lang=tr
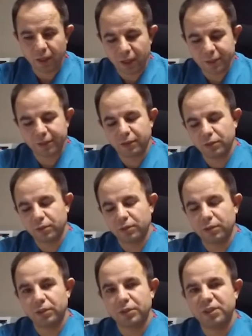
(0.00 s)
hastanın
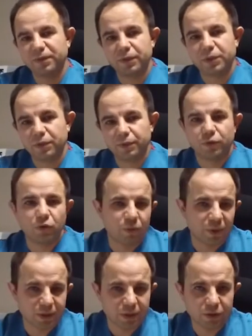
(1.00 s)
e, sıfır sıfır
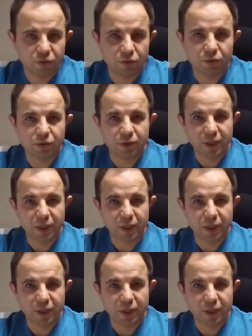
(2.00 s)
olmasını istiyoruz.